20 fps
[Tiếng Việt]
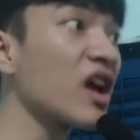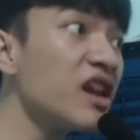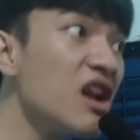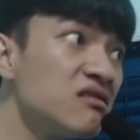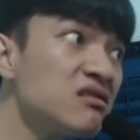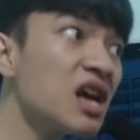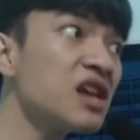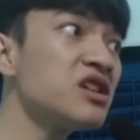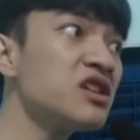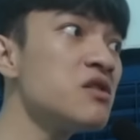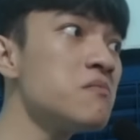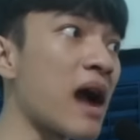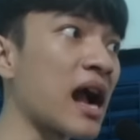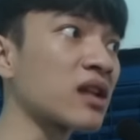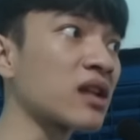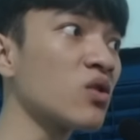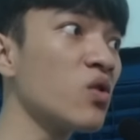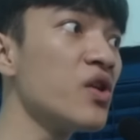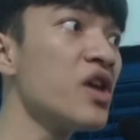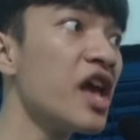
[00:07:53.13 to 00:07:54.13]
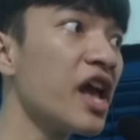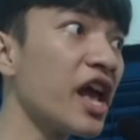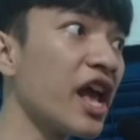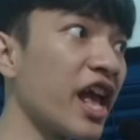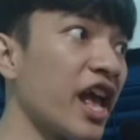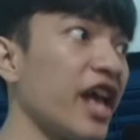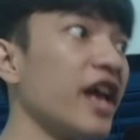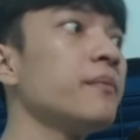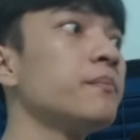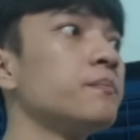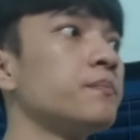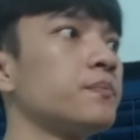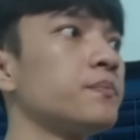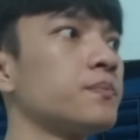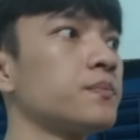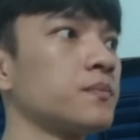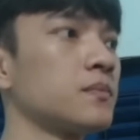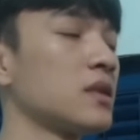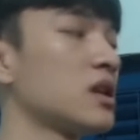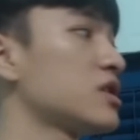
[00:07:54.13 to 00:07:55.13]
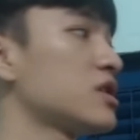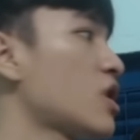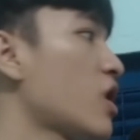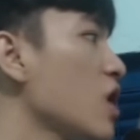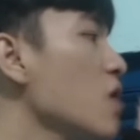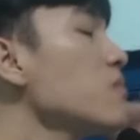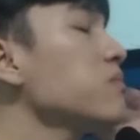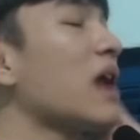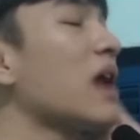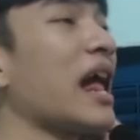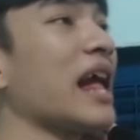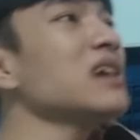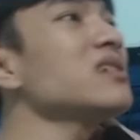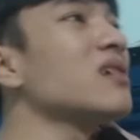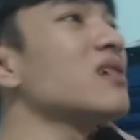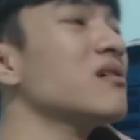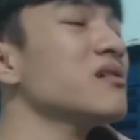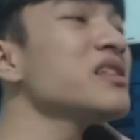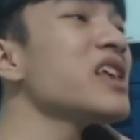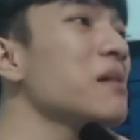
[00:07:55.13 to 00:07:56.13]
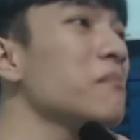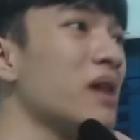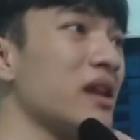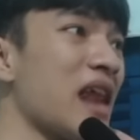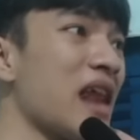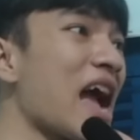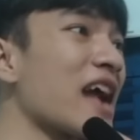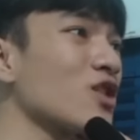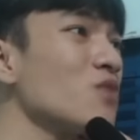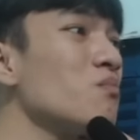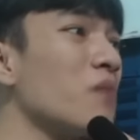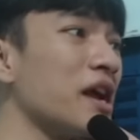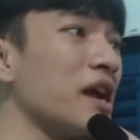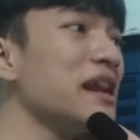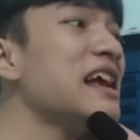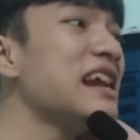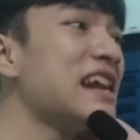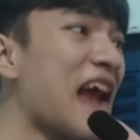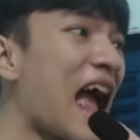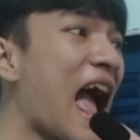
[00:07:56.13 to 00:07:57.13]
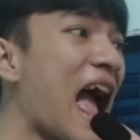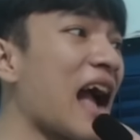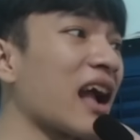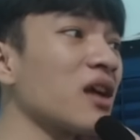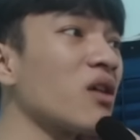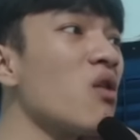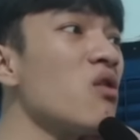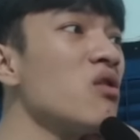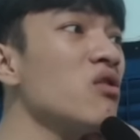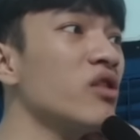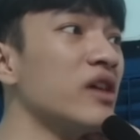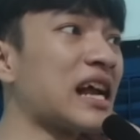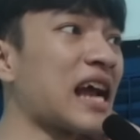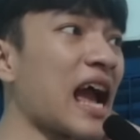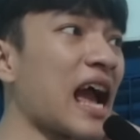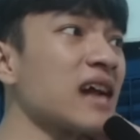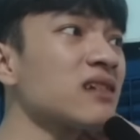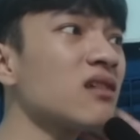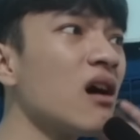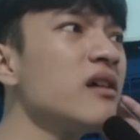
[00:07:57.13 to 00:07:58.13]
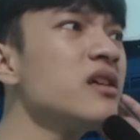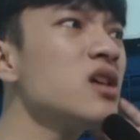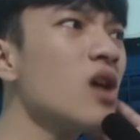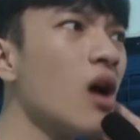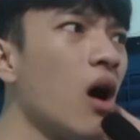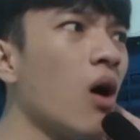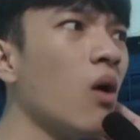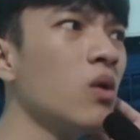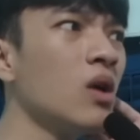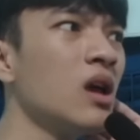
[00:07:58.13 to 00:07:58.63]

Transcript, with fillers: đứng tới trước mặt tôi ỉa. Rồi lúc này cái tự nhiên mình đang chuẩn bị đi ra, cái có người khác tới vô,